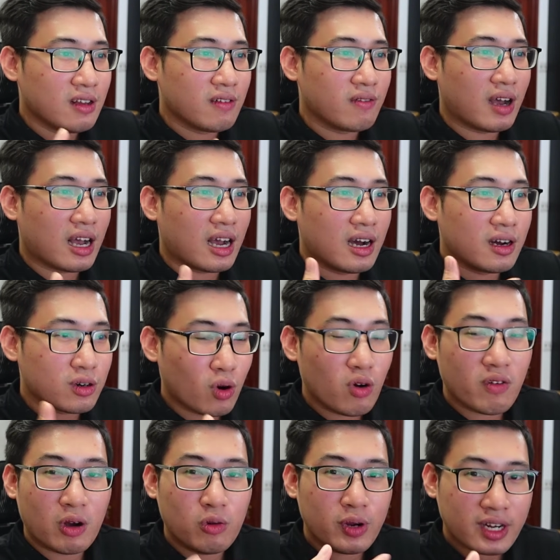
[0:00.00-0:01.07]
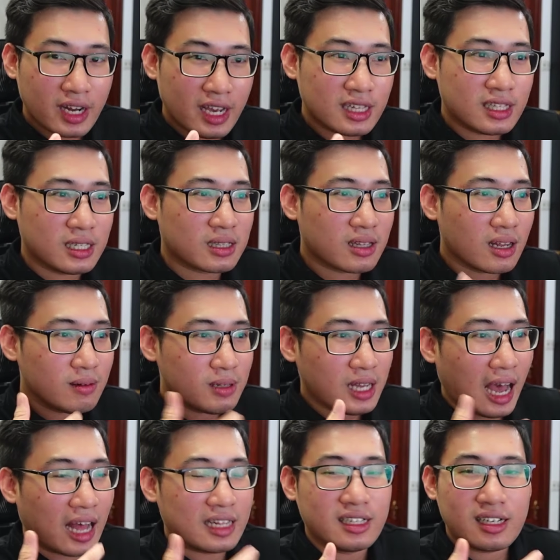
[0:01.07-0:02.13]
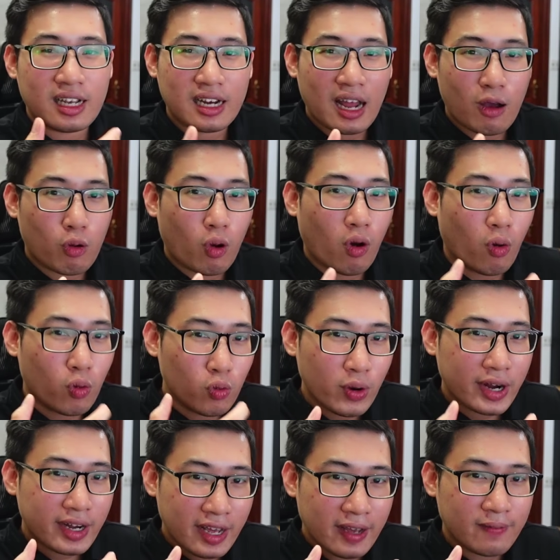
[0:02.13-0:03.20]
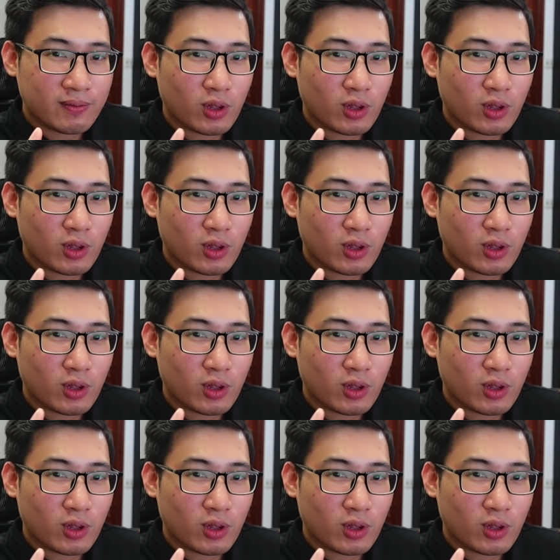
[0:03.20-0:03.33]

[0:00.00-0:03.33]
và Euro và u ét đê, thì tất cả những cái nào có u ét đê,